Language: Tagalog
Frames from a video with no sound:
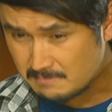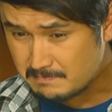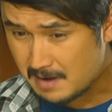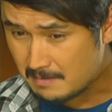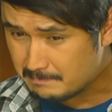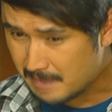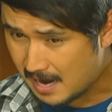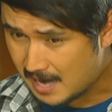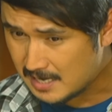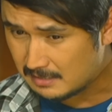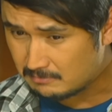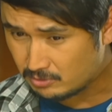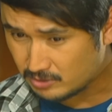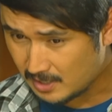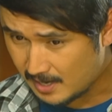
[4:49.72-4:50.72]
ipapahala
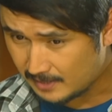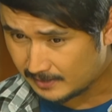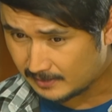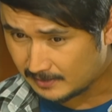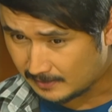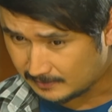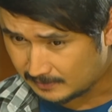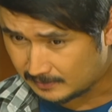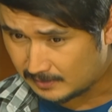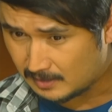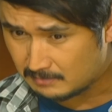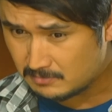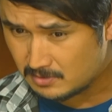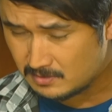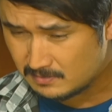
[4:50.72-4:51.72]
mo sa akin,
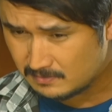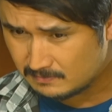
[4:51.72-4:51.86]
naintindihan mo?